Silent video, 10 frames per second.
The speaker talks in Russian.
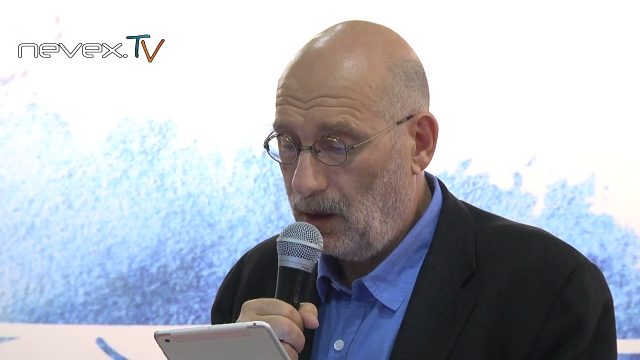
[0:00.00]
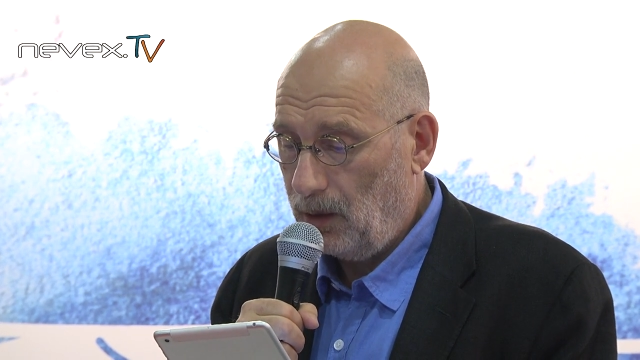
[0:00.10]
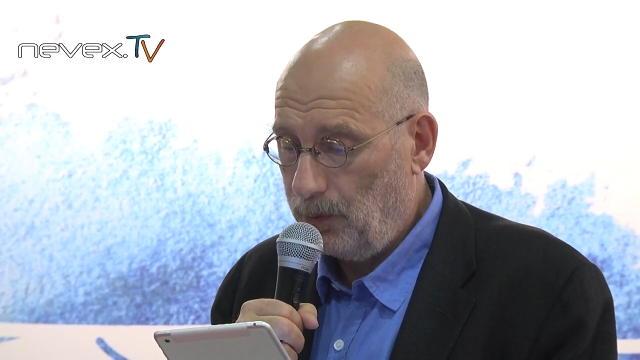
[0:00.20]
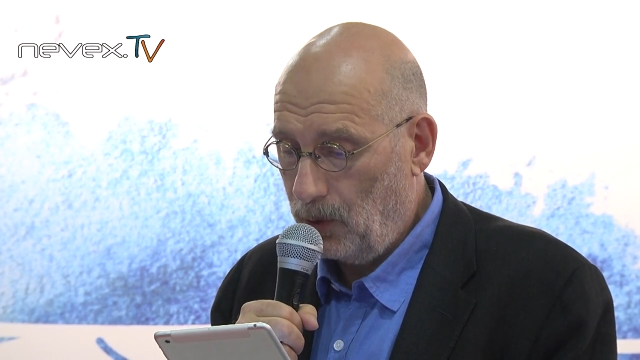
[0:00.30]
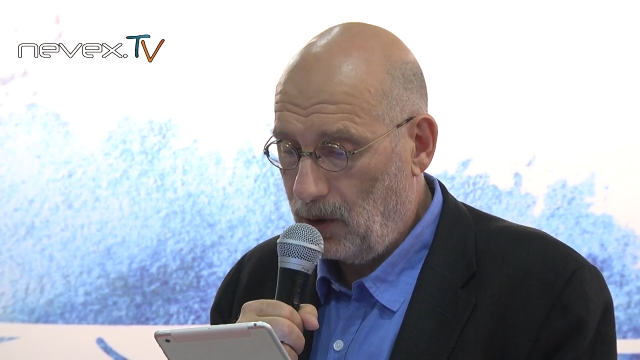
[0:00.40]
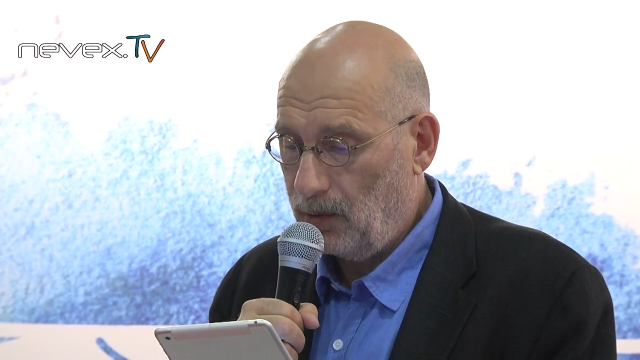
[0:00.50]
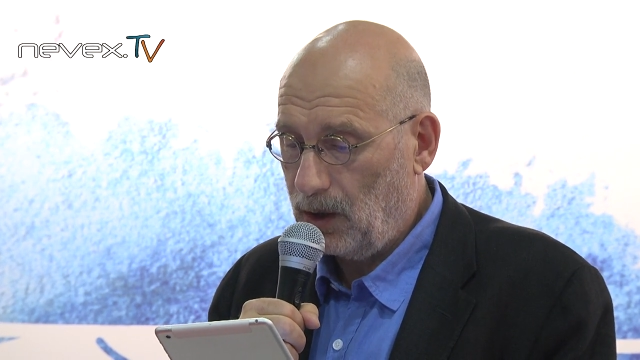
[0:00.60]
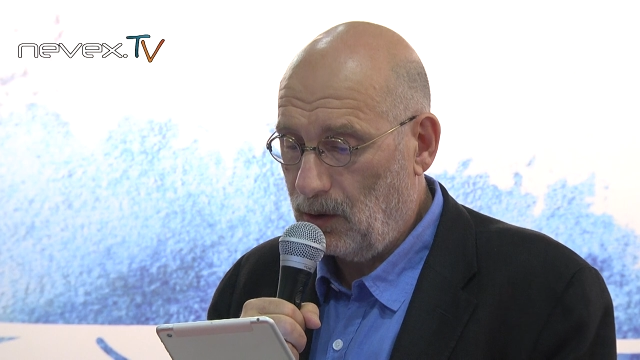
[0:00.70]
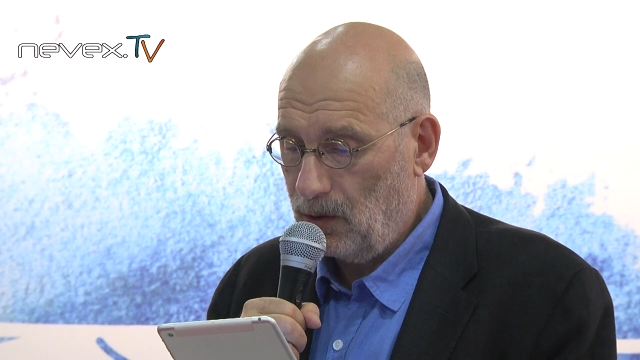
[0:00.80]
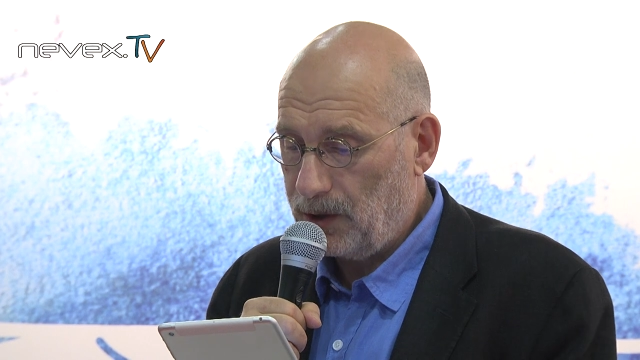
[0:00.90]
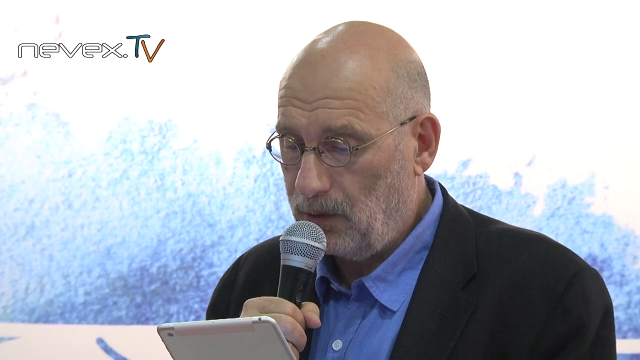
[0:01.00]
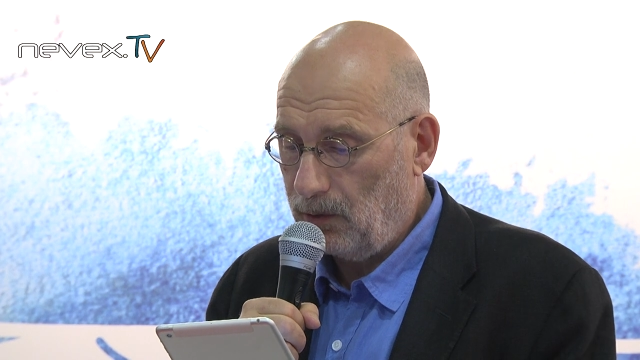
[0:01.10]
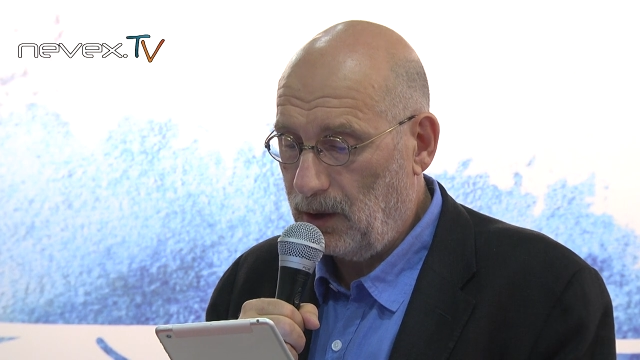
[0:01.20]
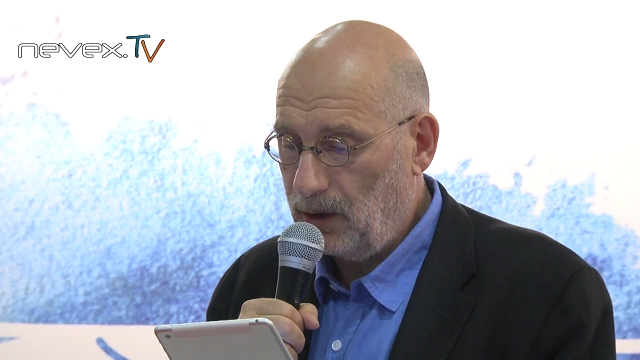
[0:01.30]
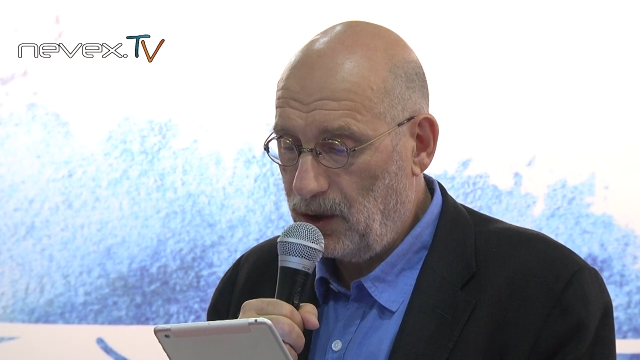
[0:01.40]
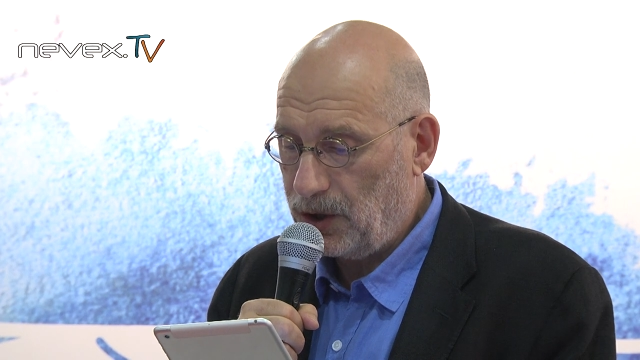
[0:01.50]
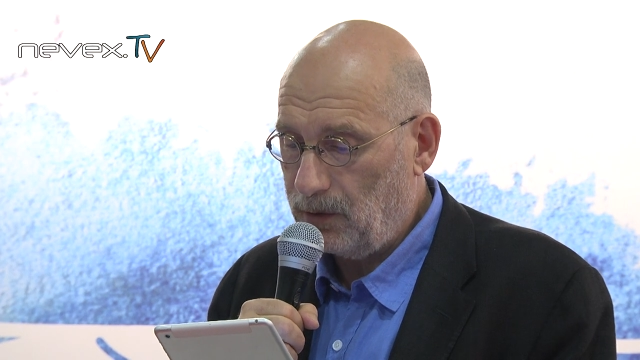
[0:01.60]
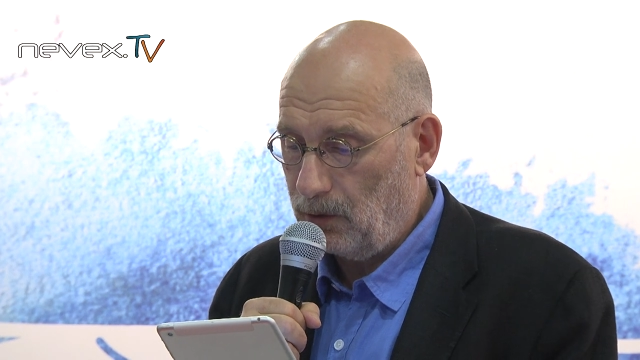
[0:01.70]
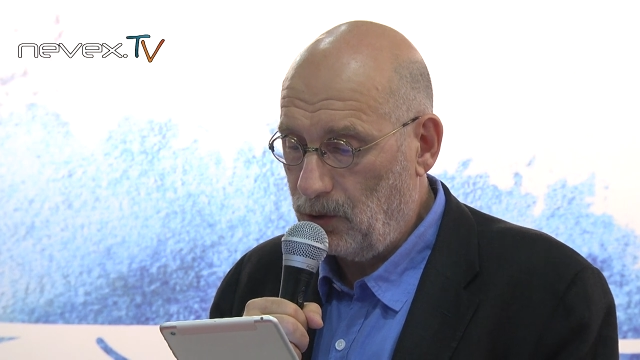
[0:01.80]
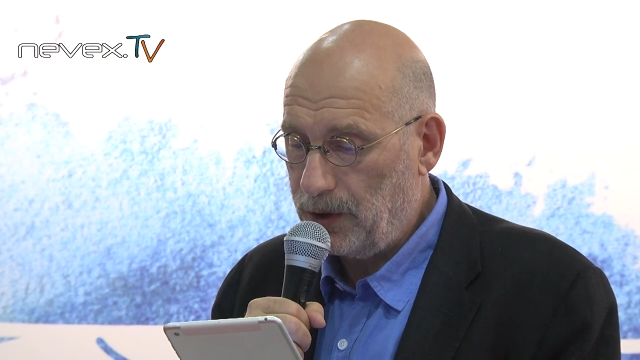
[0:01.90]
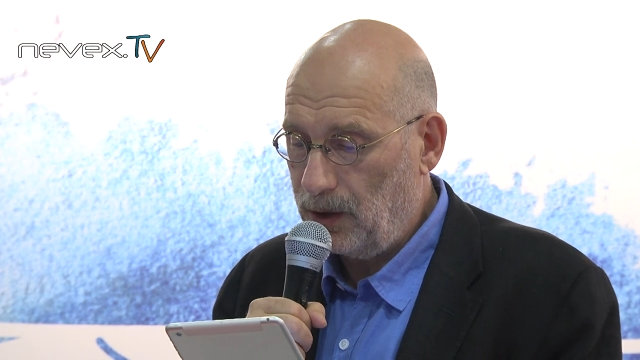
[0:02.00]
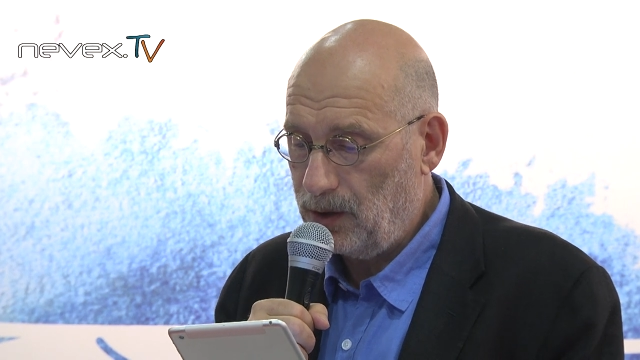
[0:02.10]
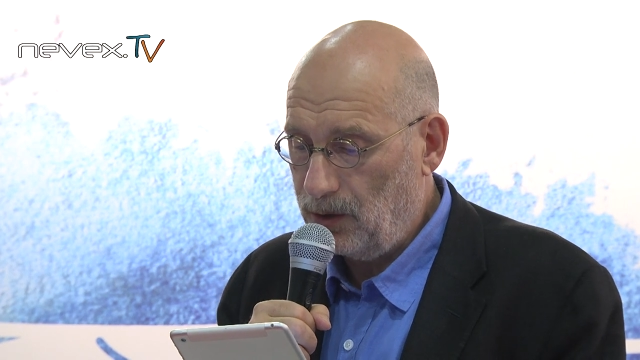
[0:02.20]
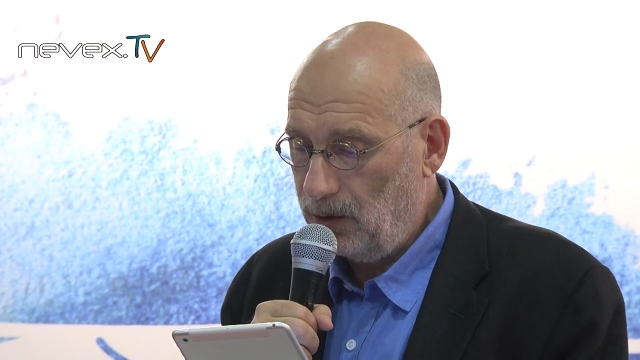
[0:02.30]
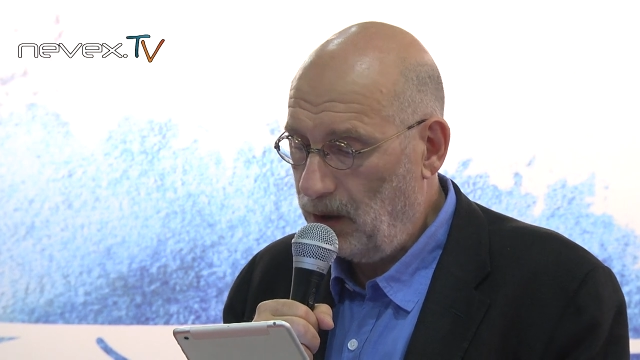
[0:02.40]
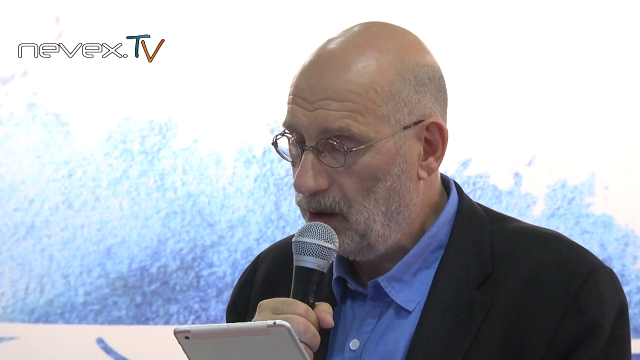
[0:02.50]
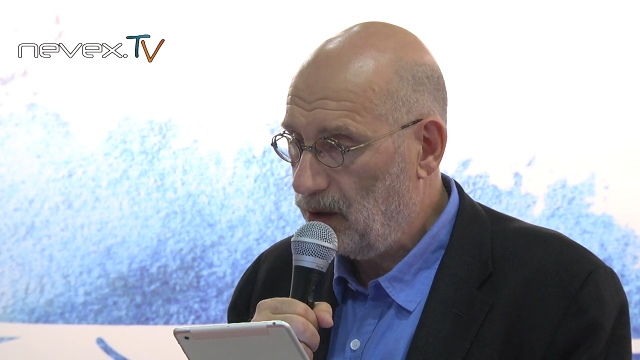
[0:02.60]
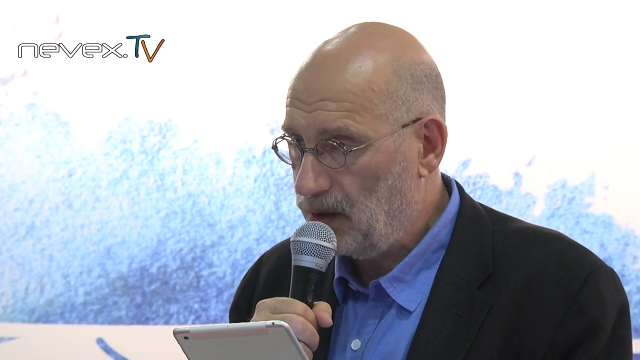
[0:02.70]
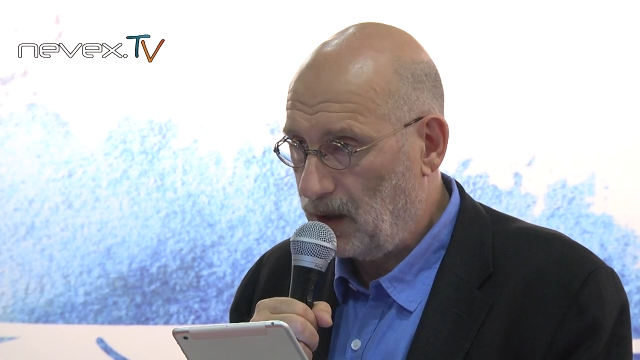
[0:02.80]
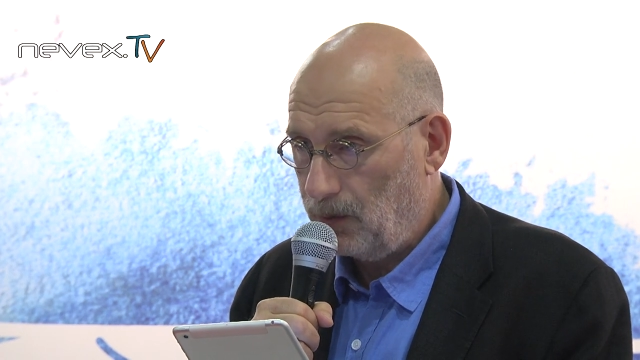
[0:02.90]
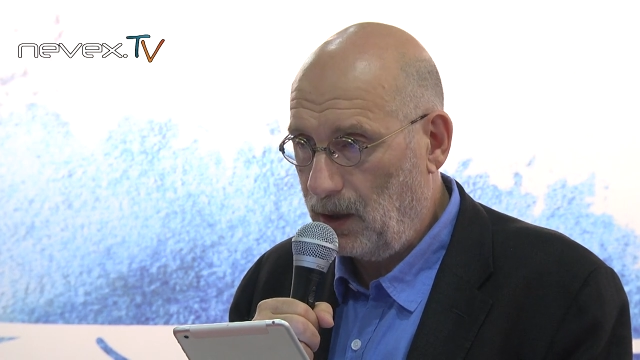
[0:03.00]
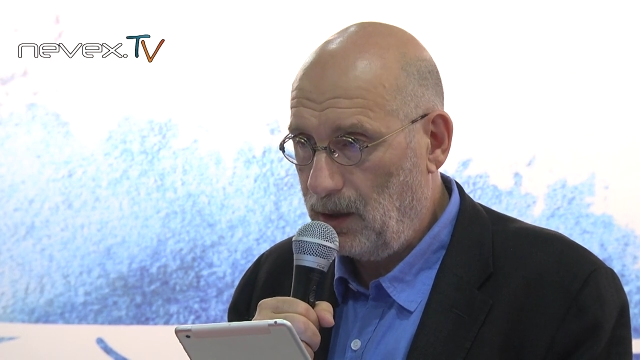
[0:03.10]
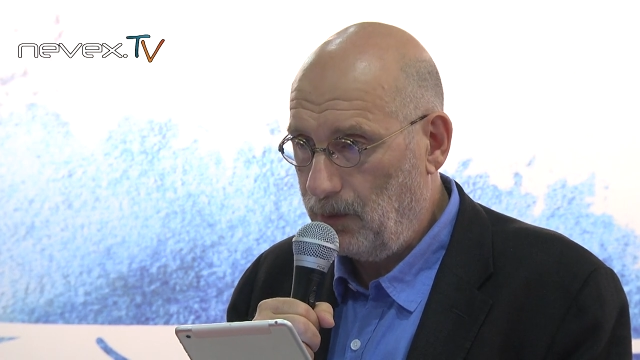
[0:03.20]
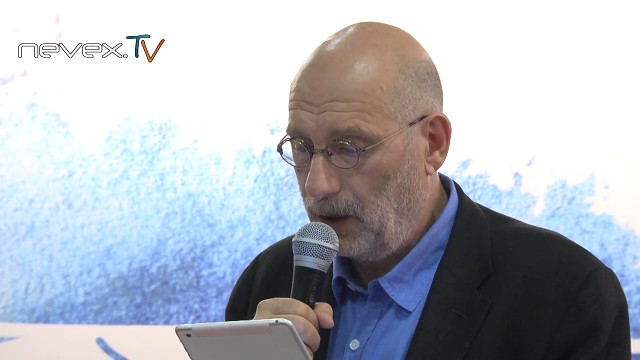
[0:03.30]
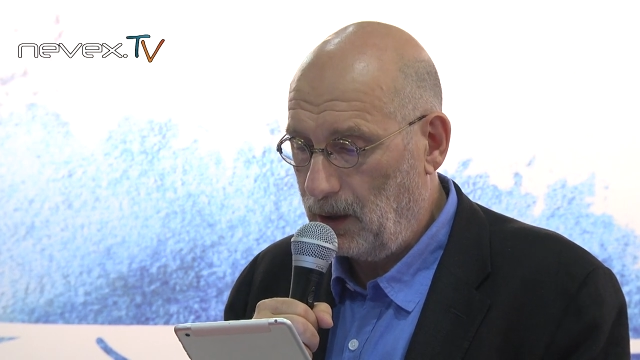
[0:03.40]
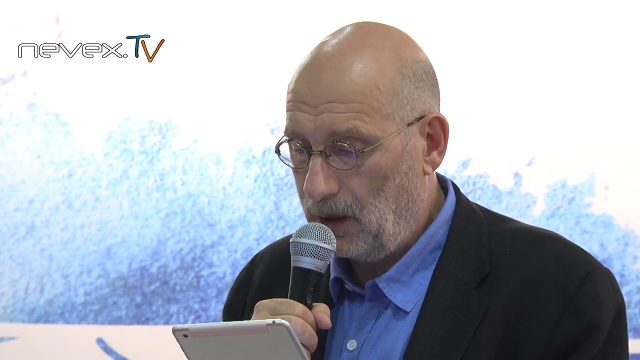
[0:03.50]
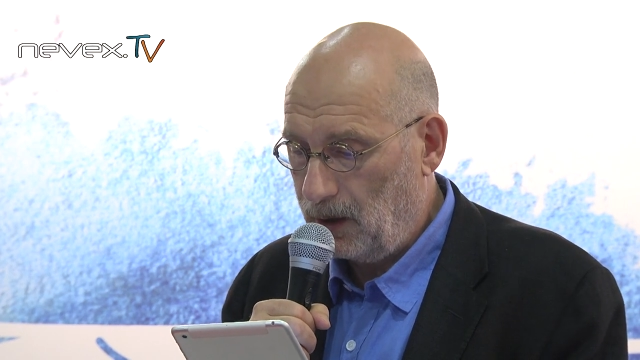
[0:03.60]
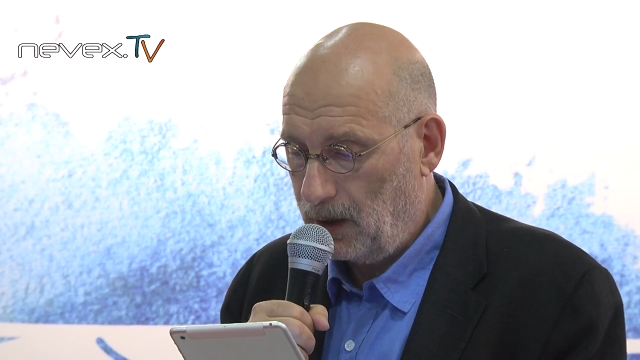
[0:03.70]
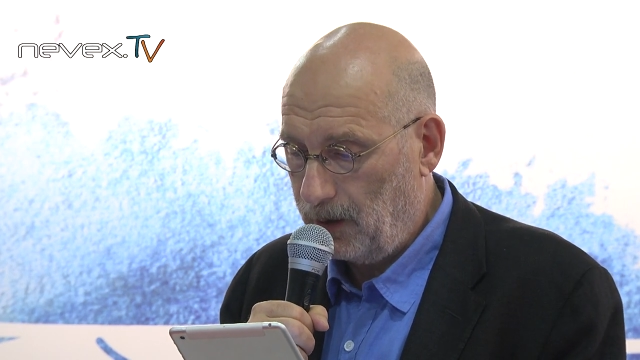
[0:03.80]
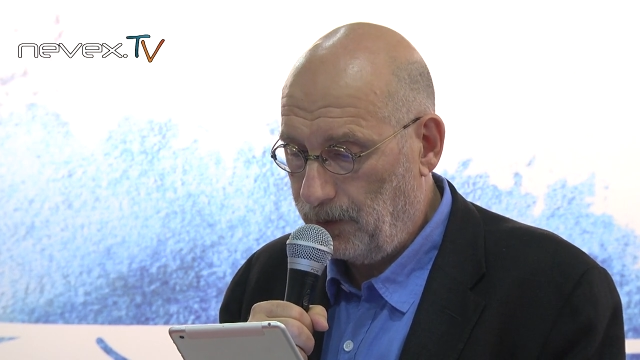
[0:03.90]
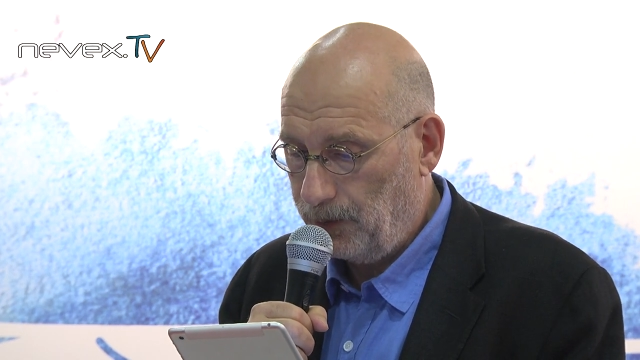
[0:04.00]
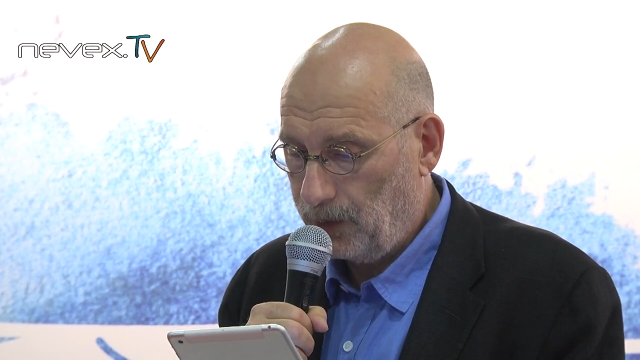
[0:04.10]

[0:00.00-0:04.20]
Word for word: Эпоха монгольского владычества в русской истории самая неприглядная –